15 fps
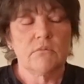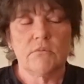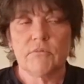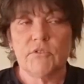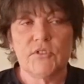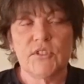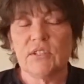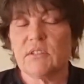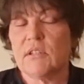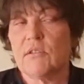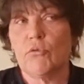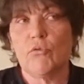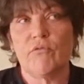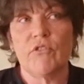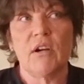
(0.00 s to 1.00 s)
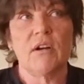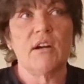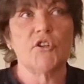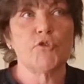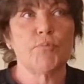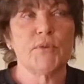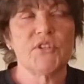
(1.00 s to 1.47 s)
где-то ее в
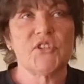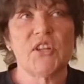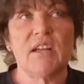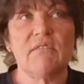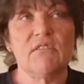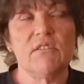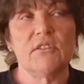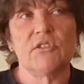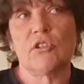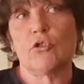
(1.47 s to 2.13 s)
гараж поставила,